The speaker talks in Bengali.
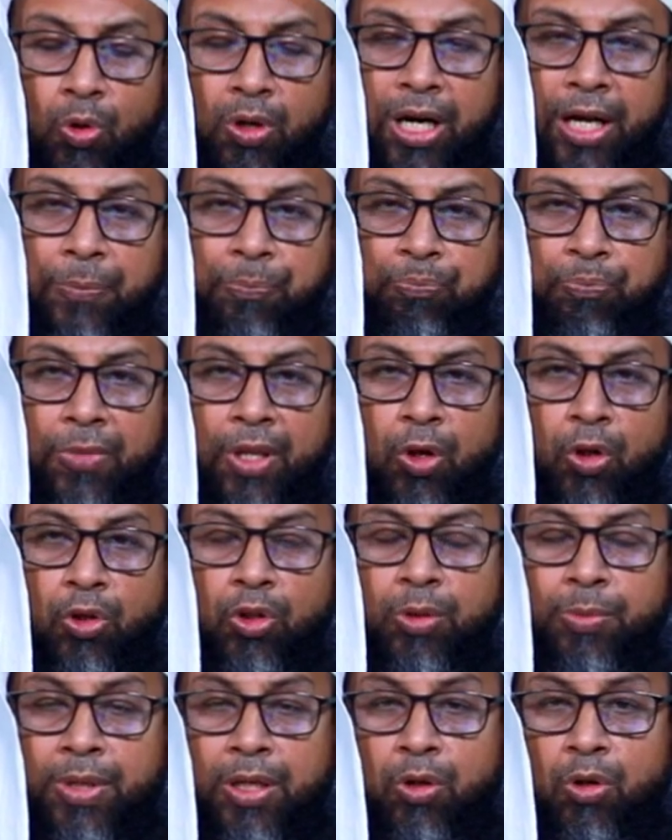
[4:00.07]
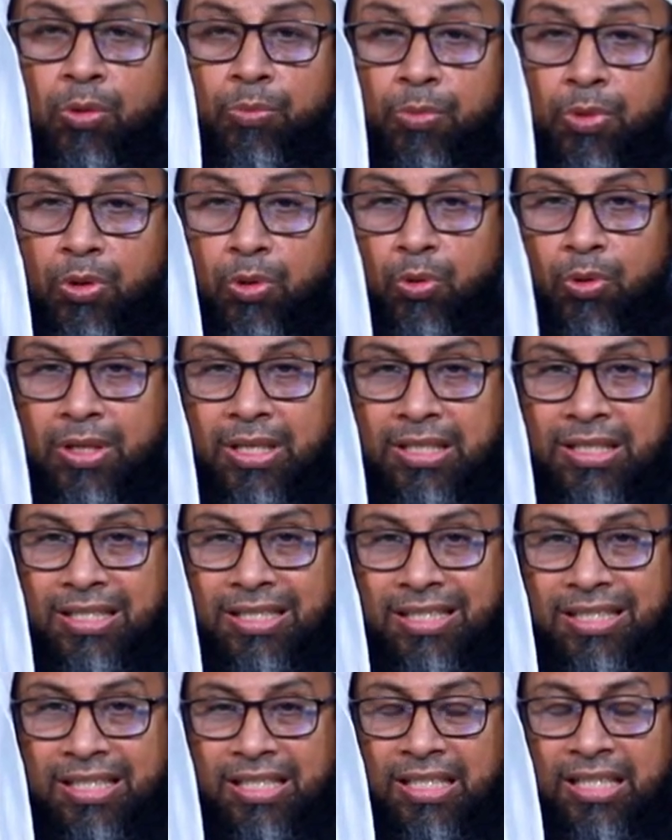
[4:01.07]
কোরা অথবা অম্মুল কোরা
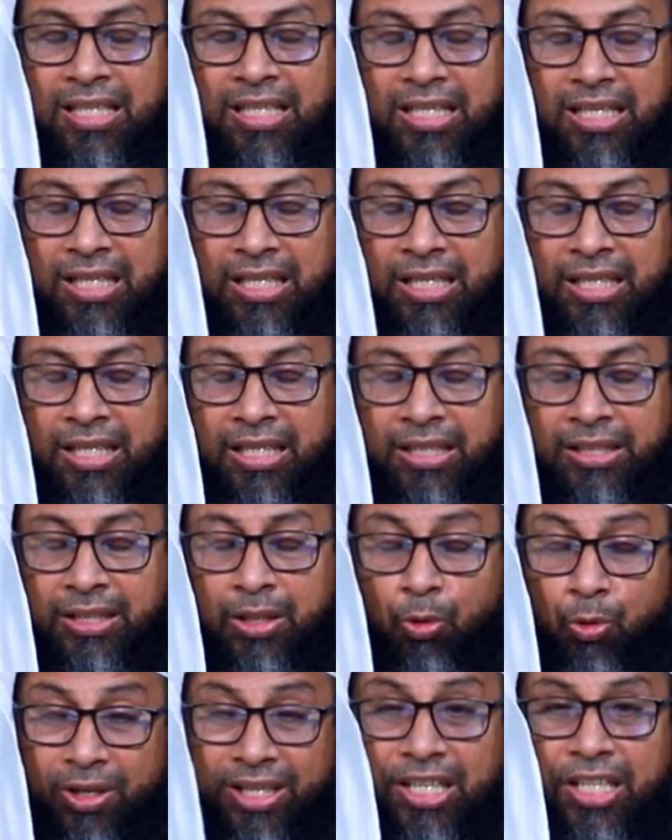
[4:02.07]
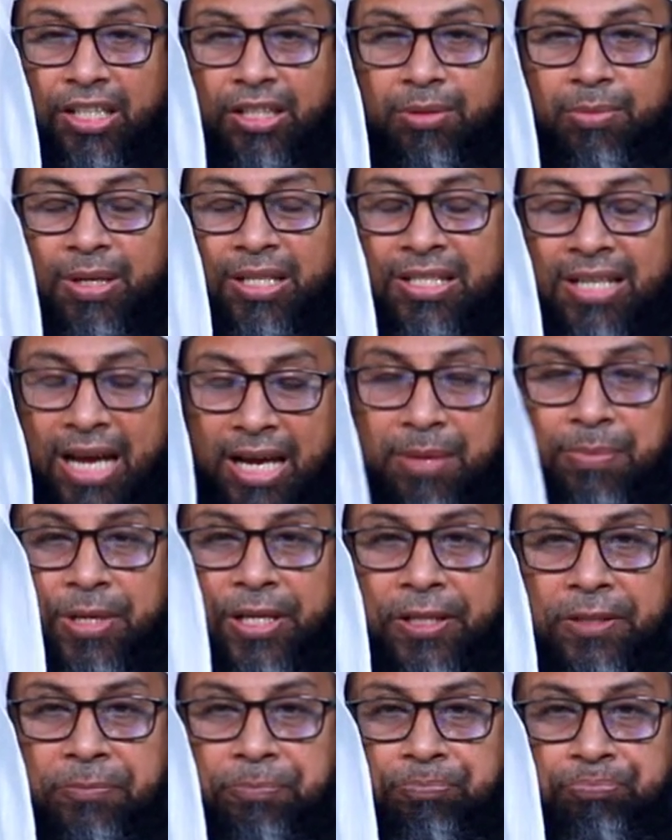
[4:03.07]
যে তৌকিদ বা
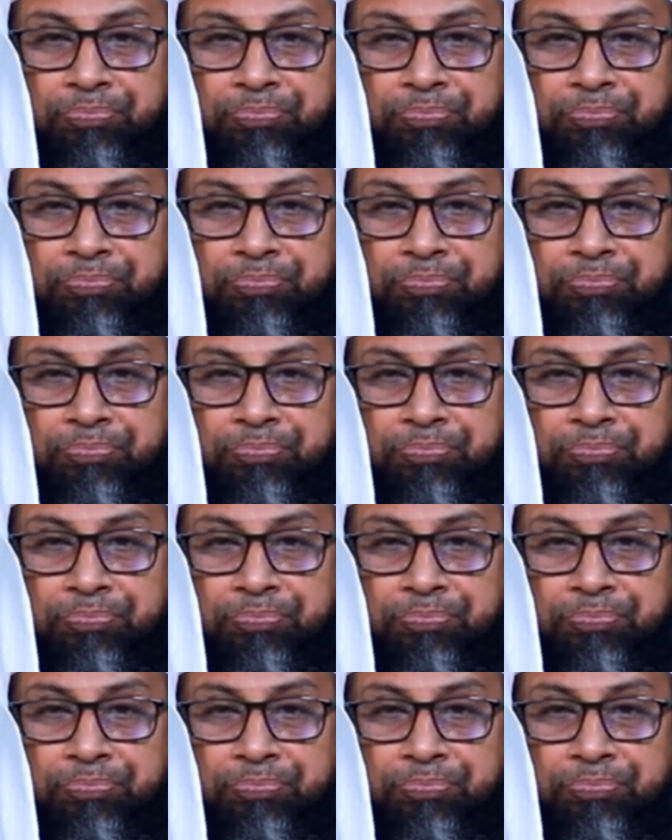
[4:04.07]
টাইমিং